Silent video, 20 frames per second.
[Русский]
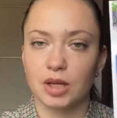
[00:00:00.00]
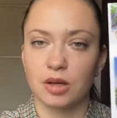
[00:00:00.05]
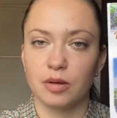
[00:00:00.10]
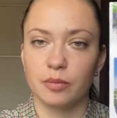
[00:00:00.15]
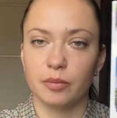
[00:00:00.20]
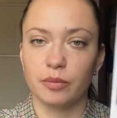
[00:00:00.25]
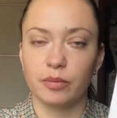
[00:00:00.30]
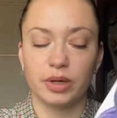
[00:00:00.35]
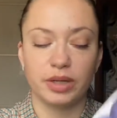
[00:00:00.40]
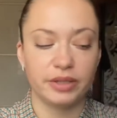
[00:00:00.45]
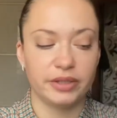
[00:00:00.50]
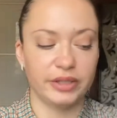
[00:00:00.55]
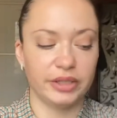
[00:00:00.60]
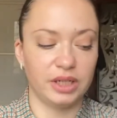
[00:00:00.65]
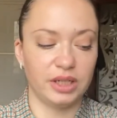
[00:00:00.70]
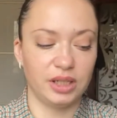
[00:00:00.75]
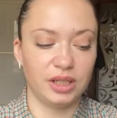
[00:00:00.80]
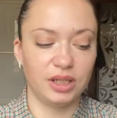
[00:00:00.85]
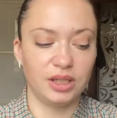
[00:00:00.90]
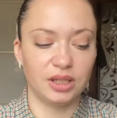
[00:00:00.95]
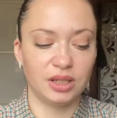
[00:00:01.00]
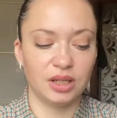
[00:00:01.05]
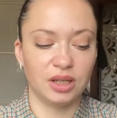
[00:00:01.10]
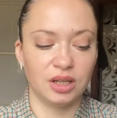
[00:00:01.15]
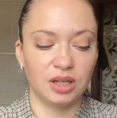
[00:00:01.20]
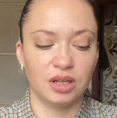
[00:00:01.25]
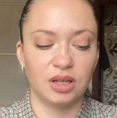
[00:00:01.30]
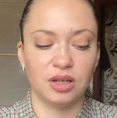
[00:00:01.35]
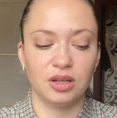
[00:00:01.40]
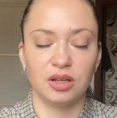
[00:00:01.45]
базилик,
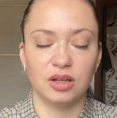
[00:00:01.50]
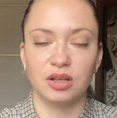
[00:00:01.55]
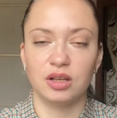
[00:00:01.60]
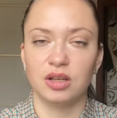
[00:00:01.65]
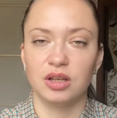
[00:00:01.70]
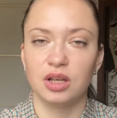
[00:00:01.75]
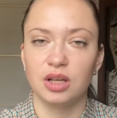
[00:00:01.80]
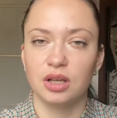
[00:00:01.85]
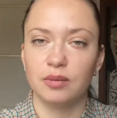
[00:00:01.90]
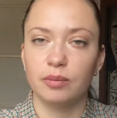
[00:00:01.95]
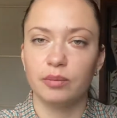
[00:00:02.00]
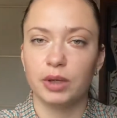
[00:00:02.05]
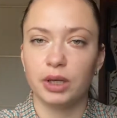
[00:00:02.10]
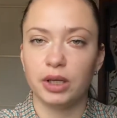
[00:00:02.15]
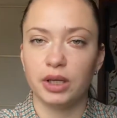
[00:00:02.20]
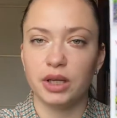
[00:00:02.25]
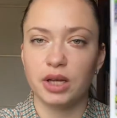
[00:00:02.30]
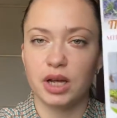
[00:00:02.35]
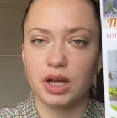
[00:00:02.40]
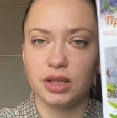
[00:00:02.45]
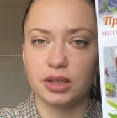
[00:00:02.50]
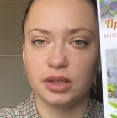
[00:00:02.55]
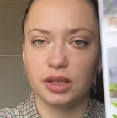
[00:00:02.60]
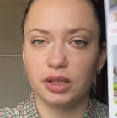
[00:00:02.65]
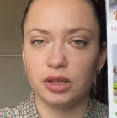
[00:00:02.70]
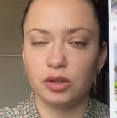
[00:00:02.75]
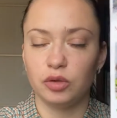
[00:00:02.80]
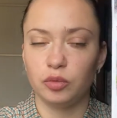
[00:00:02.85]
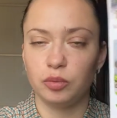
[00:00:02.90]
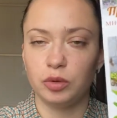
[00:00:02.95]
моя
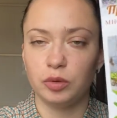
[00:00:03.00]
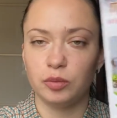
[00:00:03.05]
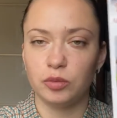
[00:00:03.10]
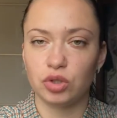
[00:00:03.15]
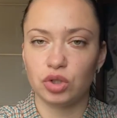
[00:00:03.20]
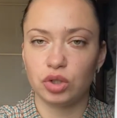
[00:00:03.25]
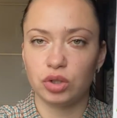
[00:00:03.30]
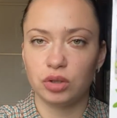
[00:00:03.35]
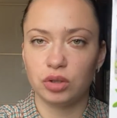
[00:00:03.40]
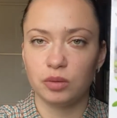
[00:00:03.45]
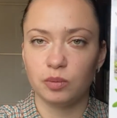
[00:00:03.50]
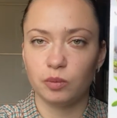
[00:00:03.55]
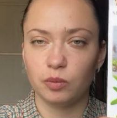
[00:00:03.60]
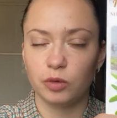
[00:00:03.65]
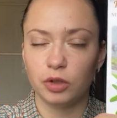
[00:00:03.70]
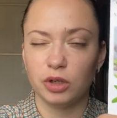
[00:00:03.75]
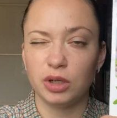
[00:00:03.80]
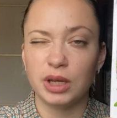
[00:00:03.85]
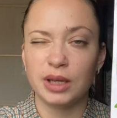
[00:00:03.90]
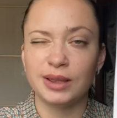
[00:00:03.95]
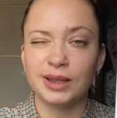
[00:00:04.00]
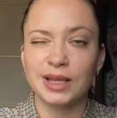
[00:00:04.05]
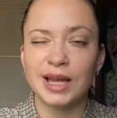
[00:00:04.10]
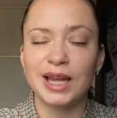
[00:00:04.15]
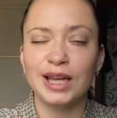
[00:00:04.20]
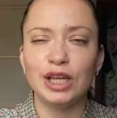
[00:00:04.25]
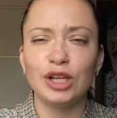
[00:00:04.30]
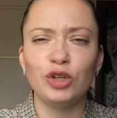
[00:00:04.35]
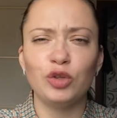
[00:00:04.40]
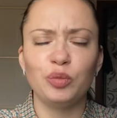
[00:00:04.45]
наилюбимейшая, или
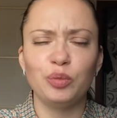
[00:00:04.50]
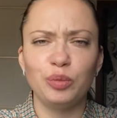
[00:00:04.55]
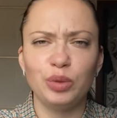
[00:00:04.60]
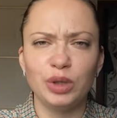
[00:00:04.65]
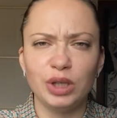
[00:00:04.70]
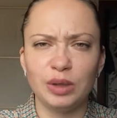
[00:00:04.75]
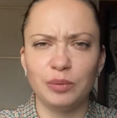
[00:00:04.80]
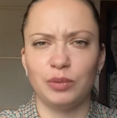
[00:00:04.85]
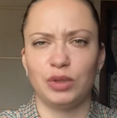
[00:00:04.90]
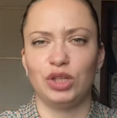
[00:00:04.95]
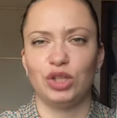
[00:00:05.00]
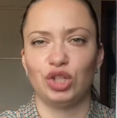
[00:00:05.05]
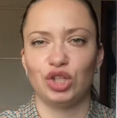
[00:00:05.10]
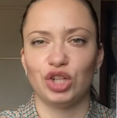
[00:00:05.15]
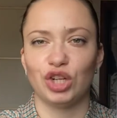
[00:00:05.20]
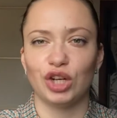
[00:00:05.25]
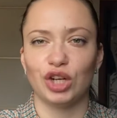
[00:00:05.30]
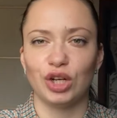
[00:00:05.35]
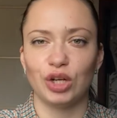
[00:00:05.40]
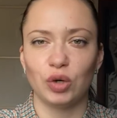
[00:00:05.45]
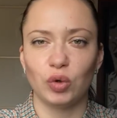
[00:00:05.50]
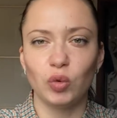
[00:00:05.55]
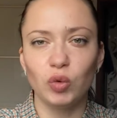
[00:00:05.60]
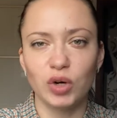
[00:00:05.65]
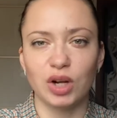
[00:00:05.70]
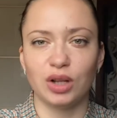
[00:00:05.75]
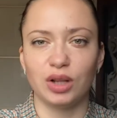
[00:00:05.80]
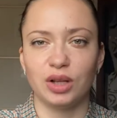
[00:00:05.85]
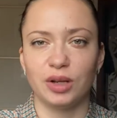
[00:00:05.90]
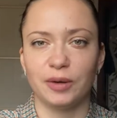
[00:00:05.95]
найлюбимейшая
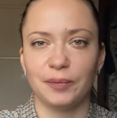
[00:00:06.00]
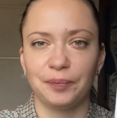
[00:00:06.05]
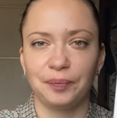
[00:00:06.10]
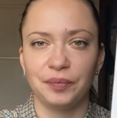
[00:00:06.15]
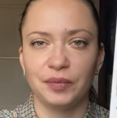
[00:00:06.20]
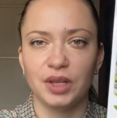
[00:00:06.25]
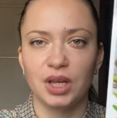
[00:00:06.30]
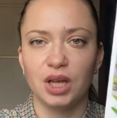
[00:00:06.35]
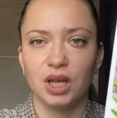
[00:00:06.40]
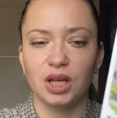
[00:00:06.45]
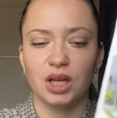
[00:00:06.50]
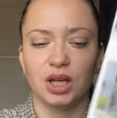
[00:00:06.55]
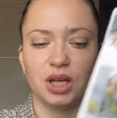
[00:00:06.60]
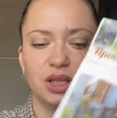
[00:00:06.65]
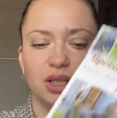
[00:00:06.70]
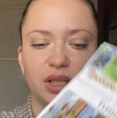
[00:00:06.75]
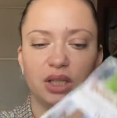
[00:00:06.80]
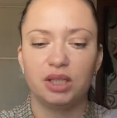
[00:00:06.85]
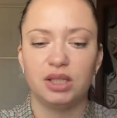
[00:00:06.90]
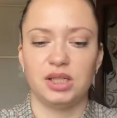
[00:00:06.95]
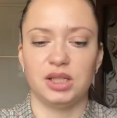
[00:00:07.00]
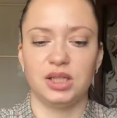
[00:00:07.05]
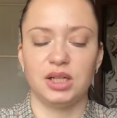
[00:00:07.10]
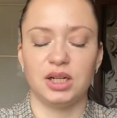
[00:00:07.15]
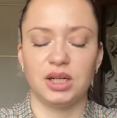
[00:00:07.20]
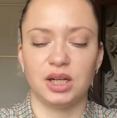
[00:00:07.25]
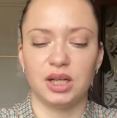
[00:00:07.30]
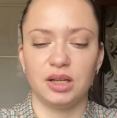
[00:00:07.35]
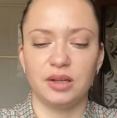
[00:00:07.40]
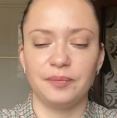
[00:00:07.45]
рукола. Это
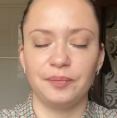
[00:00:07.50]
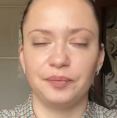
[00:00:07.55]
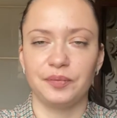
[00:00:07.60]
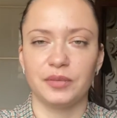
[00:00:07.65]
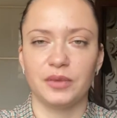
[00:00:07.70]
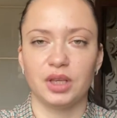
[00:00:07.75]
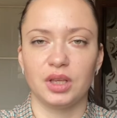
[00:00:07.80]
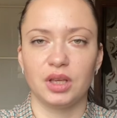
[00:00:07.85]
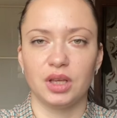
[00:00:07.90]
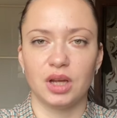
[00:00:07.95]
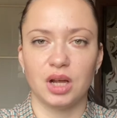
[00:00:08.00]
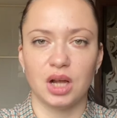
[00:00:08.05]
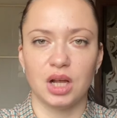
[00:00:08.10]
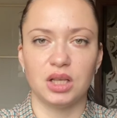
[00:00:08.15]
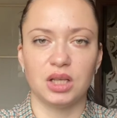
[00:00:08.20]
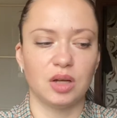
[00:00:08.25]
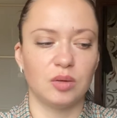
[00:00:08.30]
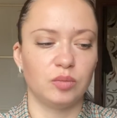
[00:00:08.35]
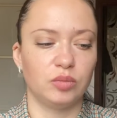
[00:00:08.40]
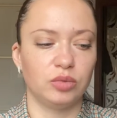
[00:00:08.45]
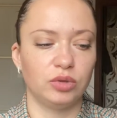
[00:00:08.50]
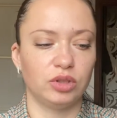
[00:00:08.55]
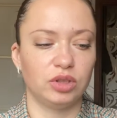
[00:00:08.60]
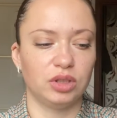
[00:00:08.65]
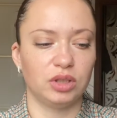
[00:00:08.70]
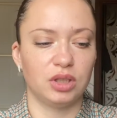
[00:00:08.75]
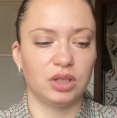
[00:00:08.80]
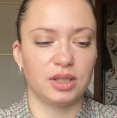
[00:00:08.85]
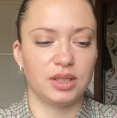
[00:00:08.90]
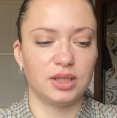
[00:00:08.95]
дикая. Она
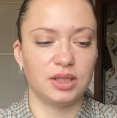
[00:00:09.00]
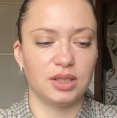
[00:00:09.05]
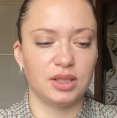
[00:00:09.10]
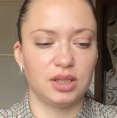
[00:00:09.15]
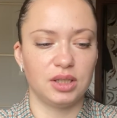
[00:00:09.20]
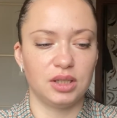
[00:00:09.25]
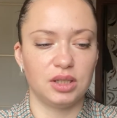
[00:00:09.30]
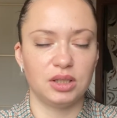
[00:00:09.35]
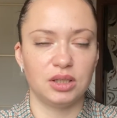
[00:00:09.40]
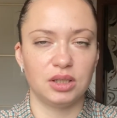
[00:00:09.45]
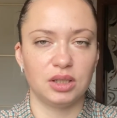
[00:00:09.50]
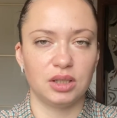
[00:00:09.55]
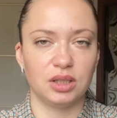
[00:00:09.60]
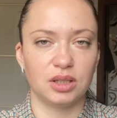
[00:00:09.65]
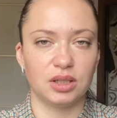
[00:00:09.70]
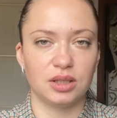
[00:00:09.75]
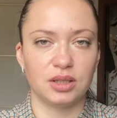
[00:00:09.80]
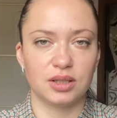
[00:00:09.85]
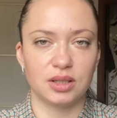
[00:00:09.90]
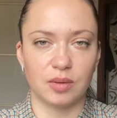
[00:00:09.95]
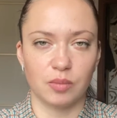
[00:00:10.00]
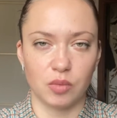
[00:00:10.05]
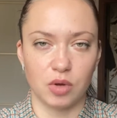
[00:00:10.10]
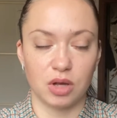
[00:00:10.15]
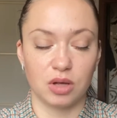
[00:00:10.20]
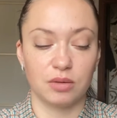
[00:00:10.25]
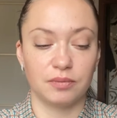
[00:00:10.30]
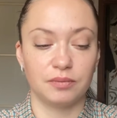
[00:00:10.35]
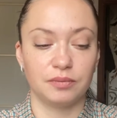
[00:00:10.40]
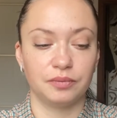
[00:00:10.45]
будет расти
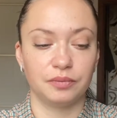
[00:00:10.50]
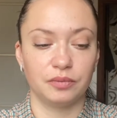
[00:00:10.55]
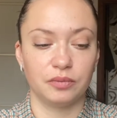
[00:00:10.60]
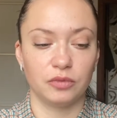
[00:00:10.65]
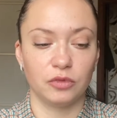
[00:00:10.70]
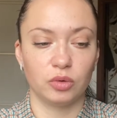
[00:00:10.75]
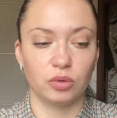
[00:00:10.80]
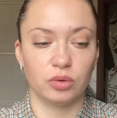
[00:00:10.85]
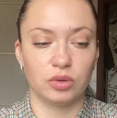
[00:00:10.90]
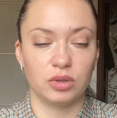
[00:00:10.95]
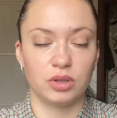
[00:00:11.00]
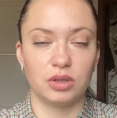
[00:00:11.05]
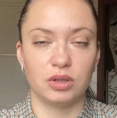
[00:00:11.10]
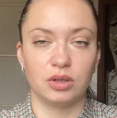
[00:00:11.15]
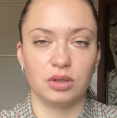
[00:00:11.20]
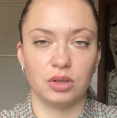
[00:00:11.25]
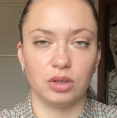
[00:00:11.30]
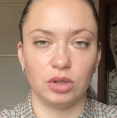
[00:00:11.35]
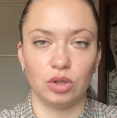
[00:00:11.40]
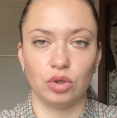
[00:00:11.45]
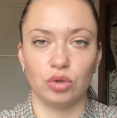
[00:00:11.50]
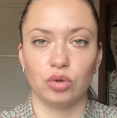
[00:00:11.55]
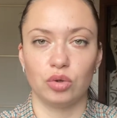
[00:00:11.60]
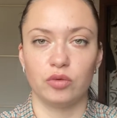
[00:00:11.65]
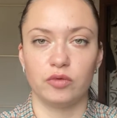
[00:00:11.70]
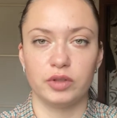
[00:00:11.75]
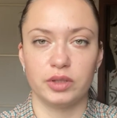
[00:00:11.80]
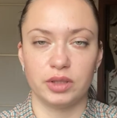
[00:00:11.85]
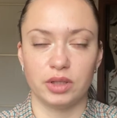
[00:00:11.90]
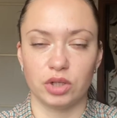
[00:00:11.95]
сама. То есть ее
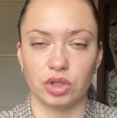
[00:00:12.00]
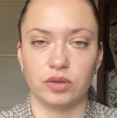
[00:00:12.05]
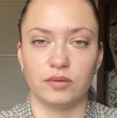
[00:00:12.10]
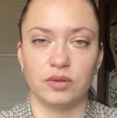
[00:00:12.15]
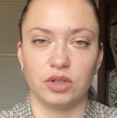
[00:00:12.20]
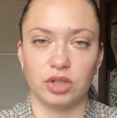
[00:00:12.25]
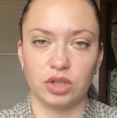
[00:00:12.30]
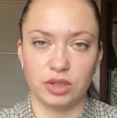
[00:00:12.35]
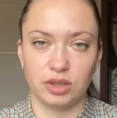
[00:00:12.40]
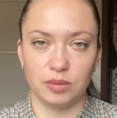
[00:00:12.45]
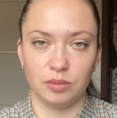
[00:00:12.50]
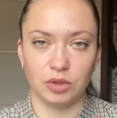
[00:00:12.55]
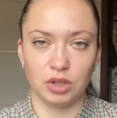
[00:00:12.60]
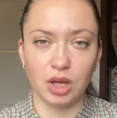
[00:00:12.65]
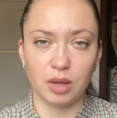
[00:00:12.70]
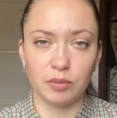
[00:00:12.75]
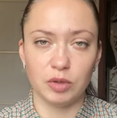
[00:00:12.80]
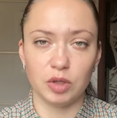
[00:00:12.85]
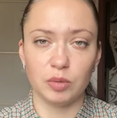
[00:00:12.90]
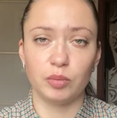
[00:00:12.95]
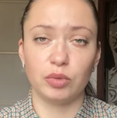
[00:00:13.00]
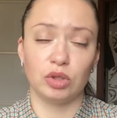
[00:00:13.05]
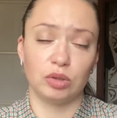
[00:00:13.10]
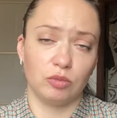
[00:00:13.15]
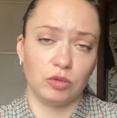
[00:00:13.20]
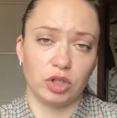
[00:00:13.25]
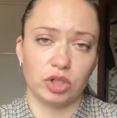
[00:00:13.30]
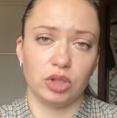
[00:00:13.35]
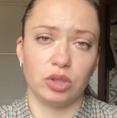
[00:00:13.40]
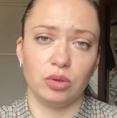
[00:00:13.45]
высаживаешь семенами, и
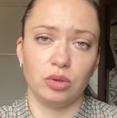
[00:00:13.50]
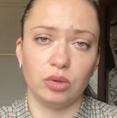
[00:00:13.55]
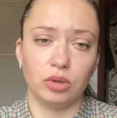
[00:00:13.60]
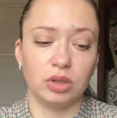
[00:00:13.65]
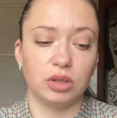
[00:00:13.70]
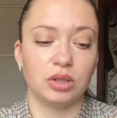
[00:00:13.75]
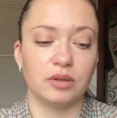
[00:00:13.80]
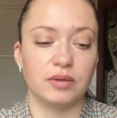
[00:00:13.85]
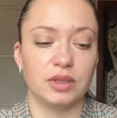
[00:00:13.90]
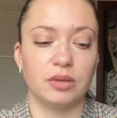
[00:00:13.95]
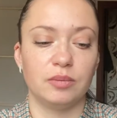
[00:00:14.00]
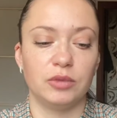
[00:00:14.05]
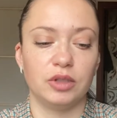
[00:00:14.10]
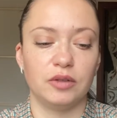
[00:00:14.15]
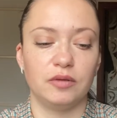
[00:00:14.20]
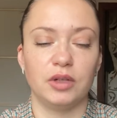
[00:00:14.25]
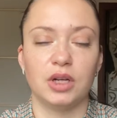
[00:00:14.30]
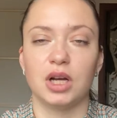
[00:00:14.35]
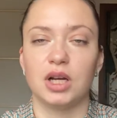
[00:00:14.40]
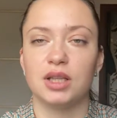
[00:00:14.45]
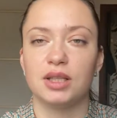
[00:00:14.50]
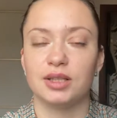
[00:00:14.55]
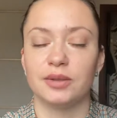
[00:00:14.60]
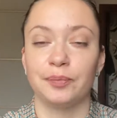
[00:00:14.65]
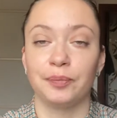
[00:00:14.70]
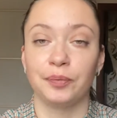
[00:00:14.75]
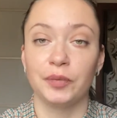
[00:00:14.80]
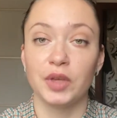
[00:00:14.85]
потом каждый год она возобновляется.